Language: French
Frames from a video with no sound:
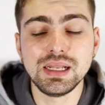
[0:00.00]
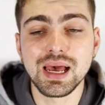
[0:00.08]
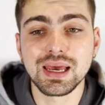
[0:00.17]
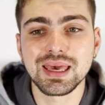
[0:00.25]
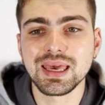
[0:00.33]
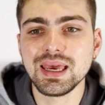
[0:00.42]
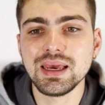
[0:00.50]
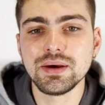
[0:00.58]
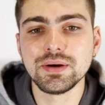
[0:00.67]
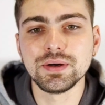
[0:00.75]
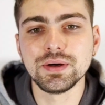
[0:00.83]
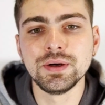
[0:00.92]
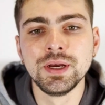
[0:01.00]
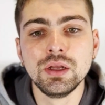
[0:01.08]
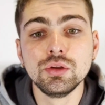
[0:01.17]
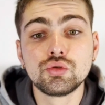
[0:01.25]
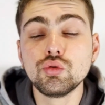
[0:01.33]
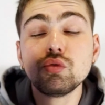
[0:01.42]
Il a créé euh,
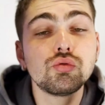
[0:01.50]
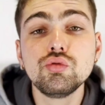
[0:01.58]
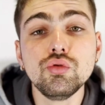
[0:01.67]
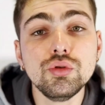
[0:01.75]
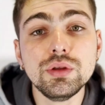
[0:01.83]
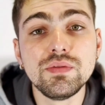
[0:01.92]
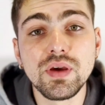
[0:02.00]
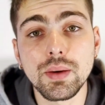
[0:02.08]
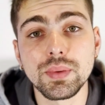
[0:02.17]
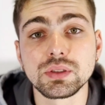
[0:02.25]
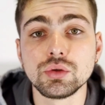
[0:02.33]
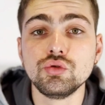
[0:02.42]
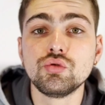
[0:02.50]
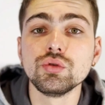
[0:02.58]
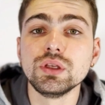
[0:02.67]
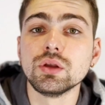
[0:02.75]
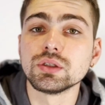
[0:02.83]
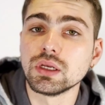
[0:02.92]
tout, l'univers parce que du coup,
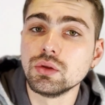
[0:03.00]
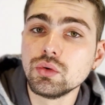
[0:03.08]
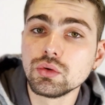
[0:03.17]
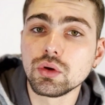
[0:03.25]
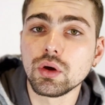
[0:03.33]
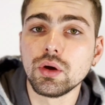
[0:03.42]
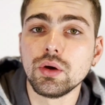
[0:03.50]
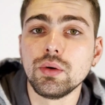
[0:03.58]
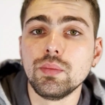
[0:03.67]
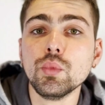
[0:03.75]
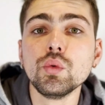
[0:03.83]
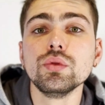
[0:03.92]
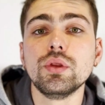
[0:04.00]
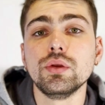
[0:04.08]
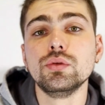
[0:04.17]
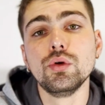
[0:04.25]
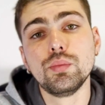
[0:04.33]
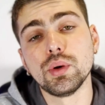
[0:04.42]
on est dans un autre euh, monde
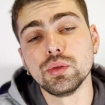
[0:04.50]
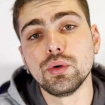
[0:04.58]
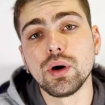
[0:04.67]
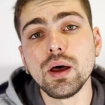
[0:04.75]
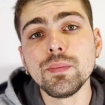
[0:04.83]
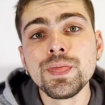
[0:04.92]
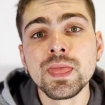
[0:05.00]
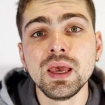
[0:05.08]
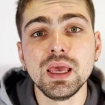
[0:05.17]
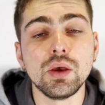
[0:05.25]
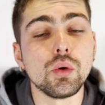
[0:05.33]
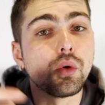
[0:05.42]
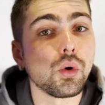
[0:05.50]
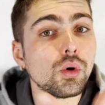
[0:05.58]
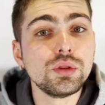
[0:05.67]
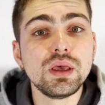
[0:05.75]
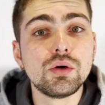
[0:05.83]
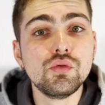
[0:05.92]
de Pandora et on le
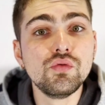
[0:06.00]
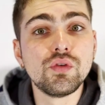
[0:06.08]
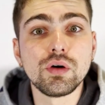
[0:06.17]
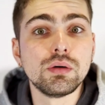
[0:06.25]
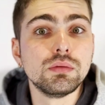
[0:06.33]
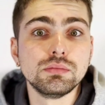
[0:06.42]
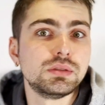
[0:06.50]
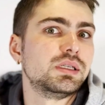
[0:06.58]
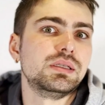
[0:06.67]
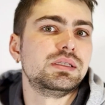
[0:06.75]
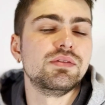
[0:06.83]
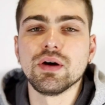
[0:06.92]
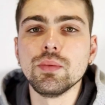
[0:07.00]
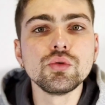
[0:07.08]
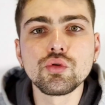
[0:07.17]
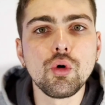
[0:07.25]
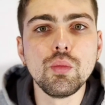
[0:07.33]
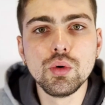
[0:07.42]
redécouvre c'est vraiment
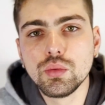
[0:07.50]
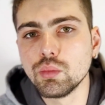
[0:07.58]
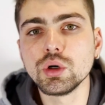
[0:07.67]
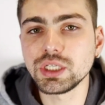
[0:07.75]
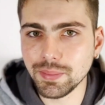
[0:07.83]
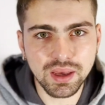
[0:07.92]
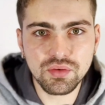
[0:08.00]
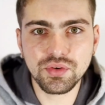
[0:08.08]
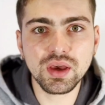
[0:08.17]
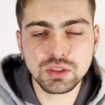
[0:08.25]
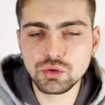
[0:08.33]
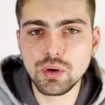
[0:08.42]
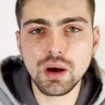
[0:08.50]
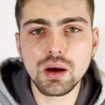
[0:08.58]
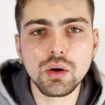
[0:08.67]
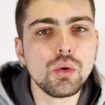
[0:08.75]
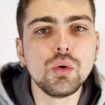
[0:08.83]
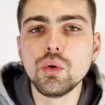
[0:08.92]
trop beau. Moi, j'ai préféré
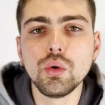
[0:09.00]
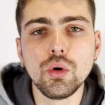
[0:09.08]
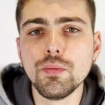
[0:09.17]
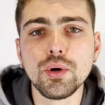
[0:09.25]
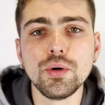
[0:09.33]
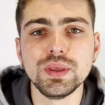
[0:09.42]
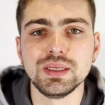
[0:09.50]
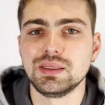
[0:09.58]
celui-là au, au, premier.